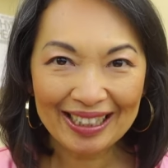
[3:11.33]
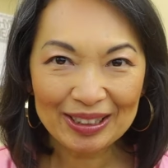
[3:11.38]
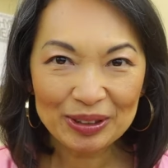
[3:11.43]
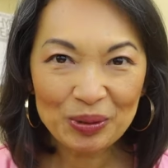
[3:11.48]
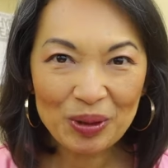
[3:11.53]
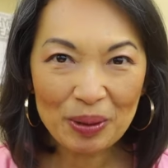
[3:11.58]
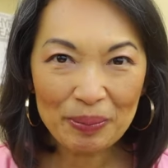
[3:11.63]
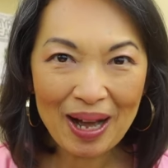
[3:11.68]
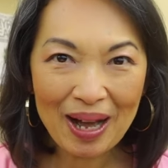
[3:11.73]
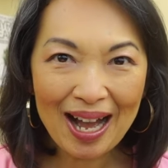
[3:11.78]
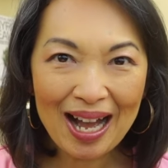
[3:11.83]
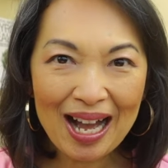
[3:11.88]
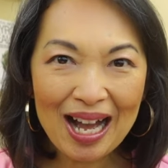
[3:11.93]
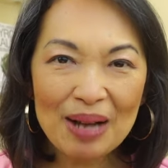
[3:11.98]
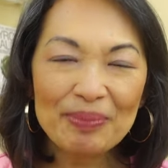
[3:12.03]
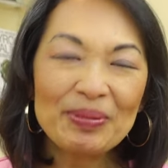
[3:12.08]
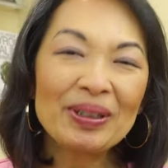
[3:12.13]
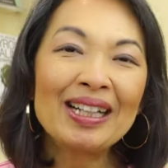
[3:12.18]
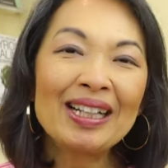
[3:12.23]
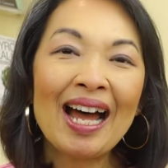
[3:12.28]
สุขภา
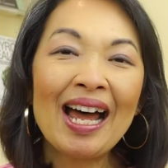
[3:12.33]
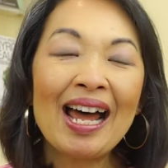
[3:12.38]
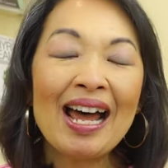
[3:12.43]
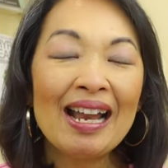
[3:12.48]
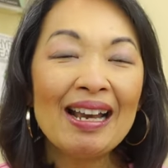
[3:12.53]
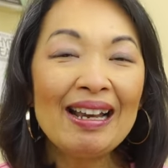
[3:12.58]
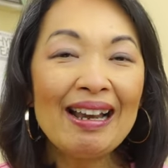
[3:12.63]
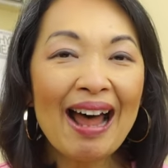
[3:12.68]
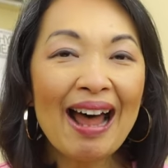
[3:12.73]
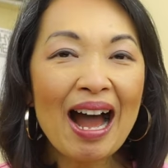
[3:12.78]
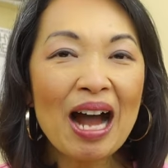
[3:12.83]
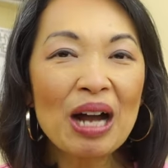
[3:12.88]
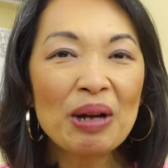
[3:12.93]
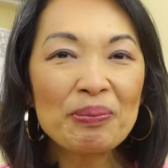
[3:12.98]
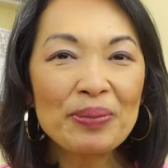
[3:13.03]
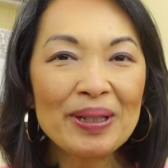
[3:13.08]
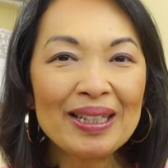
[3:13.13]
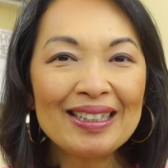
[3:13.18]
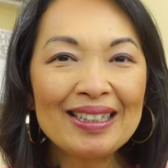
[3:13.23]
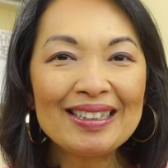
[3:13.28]
พนะคะ ล้าง
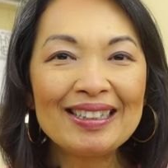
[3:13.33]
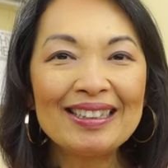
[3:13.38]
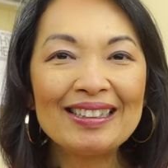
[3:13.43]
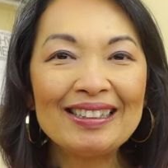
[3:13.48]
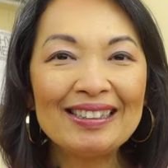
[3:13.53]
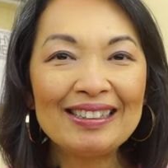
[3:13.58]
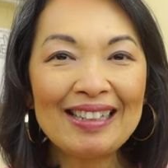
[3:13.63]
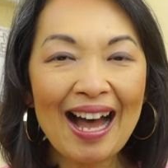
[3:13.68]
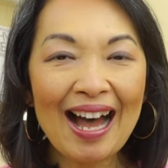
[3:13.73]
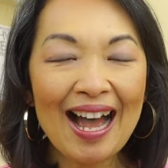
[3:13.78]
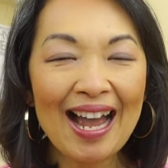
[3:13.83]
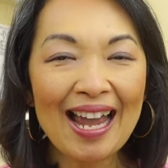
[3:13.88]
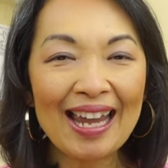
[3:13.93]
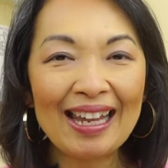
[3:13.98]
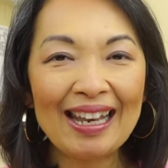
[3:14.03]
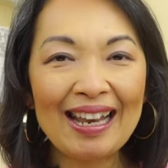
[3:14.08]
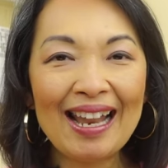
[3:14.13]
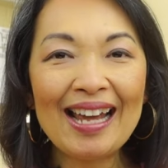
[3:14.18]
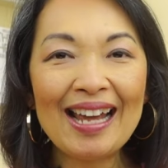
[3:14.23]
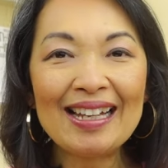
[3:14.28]
พิษกาย
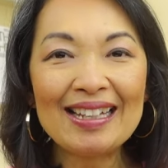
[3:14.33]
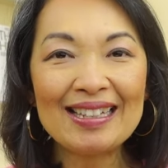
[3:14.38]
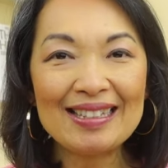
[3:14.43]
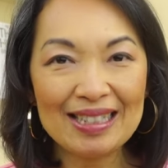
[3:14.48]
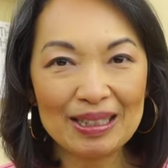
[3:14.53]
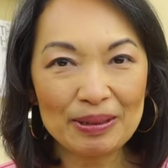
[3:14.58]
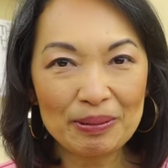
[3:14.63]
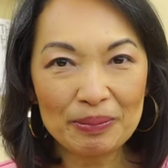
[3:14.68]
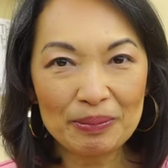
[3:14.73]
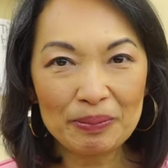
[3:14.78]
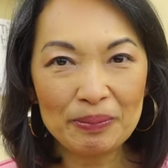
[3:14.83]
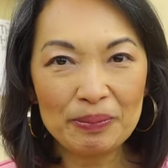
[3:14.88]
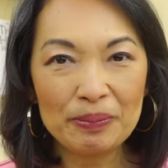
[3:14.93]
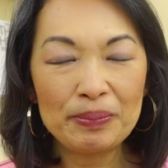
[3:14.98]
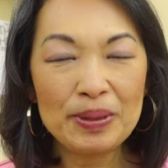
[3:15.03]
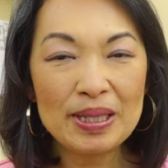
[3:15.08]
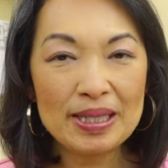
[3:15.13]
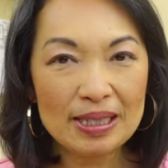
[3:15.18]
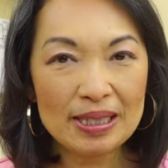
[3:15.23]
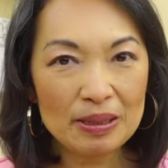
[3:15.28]
และจิต
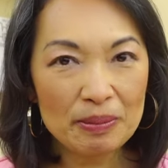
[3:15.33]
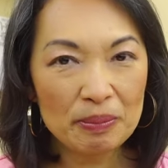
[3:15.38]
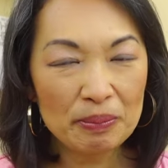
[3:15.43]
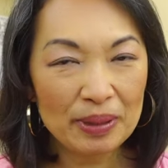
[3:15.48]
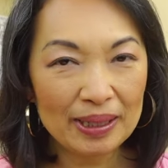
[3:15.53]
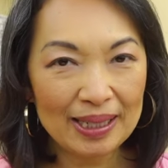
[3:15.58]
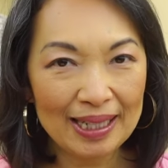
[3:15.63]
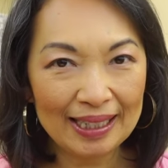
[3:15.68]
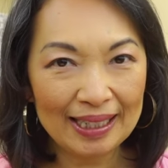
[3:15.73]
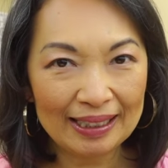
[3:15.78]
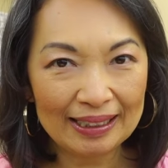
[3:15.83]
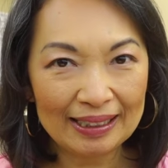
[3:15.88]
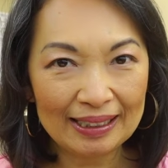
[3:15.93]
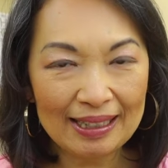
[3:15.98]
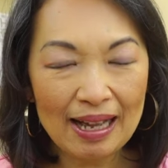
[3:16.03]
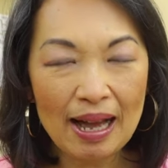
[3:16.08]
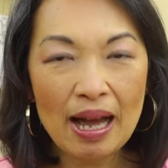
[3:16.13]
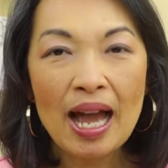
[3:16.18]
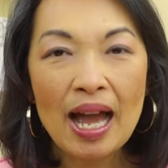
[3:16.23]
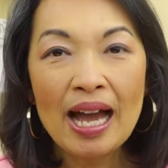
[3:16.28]
พิชิตมะเร็ง
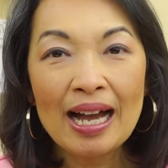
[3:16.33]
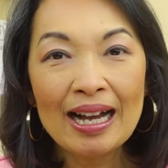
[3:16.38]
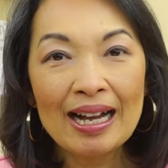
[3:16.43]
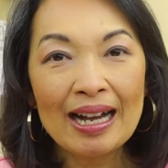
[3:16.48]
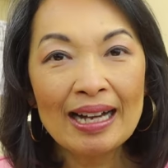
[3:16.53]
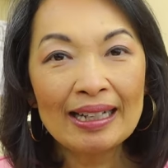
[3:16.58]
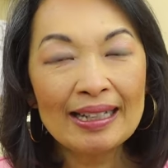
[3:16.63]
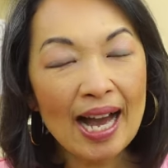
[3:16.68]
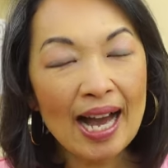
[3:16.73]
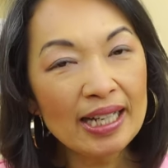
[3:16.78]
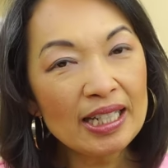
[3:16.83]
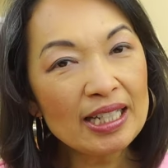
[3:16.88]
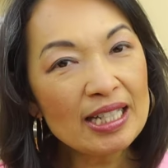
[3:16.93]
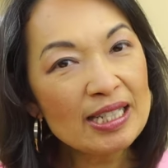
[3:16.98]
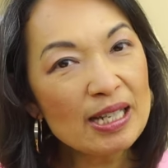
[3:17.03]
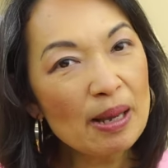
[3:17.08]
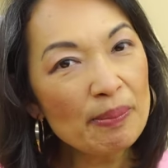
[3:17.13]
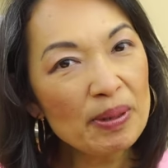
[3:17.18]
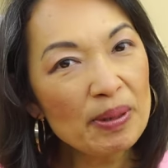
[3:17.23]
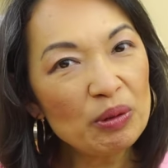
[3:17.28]
นะคะงานนี้
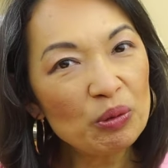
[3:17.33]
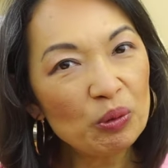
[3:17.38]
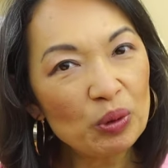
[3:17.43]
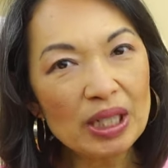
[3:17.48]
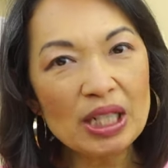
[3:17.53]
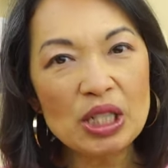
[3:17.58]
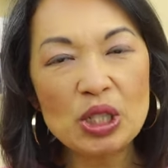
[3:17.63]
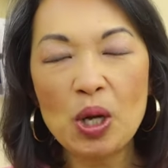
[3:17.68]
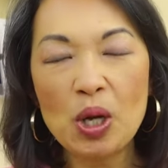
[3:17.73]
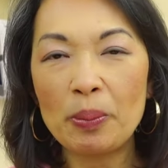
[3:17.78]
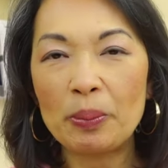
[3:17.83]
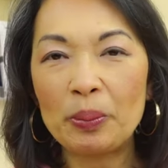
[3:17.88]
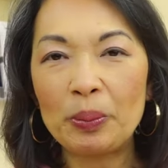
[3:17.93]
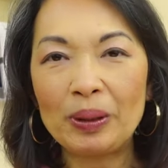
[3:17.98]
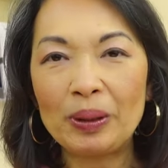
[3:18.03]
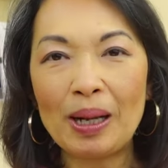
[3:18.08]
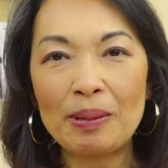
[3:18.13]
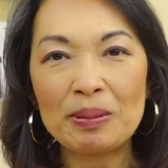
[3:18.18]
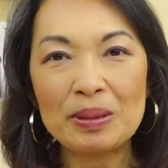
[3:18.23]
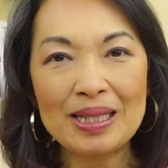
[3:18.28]
จะเป็นเวิร์กช็อป
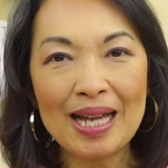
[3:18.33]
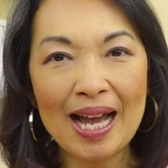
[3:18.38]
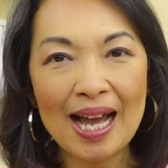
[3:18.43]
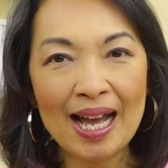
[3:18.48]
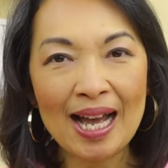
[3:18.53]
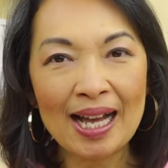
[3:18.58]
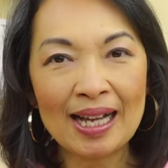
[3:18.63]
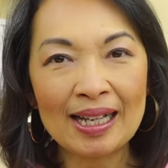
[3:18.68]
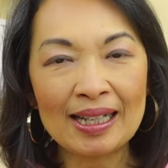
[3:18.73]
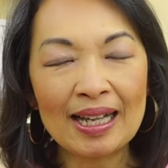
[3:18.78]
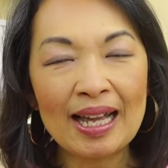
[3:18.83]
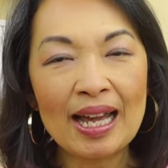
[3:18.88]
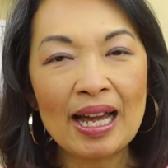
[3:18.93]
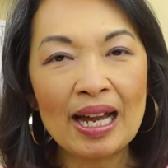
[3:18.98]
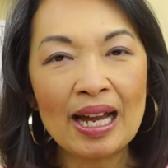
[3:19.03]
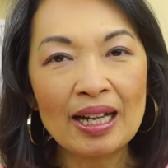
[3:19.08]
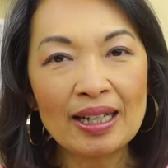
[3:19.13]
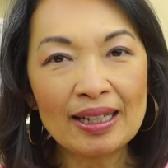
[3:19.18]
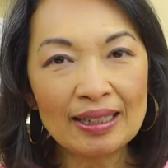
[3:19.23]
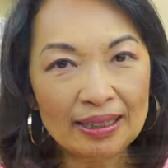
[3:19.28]
กับทาง
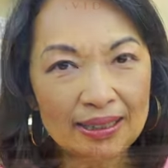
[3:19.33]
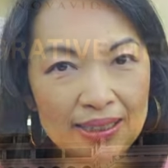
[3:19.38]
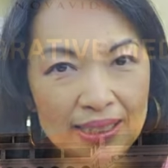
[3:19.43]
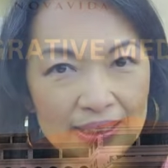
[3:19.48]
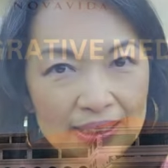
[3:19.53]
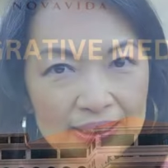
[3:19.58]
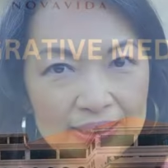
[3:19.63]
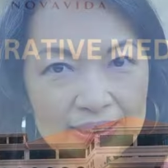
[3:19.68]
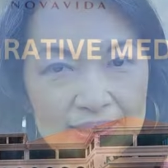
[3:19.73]
คลินิก